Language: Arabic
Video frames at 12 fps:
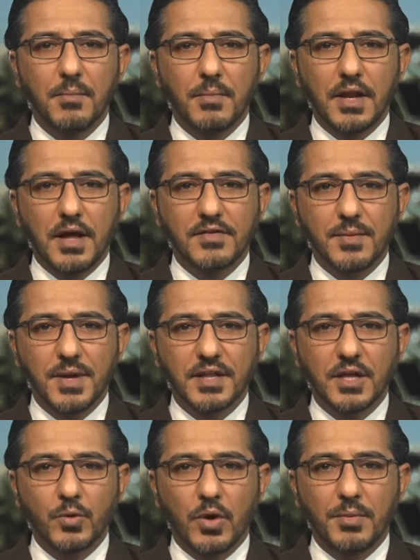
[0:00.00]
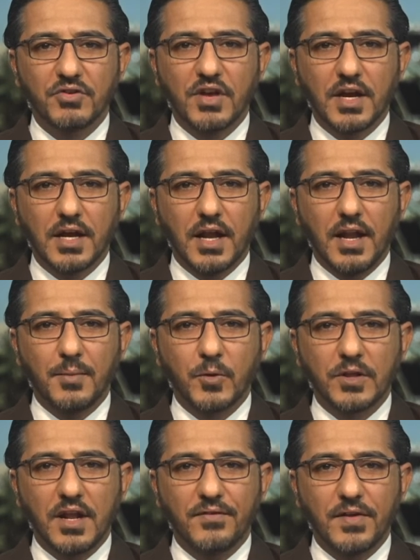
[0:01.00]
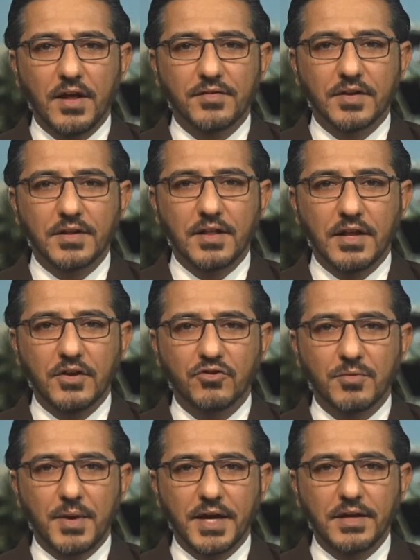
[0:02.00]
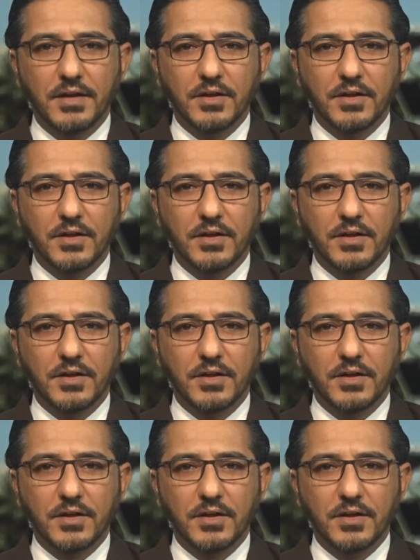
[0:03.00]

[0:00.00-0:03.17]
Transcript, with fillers: من أزمات ومشاكل على مختلف الأصعدة الاجتماعية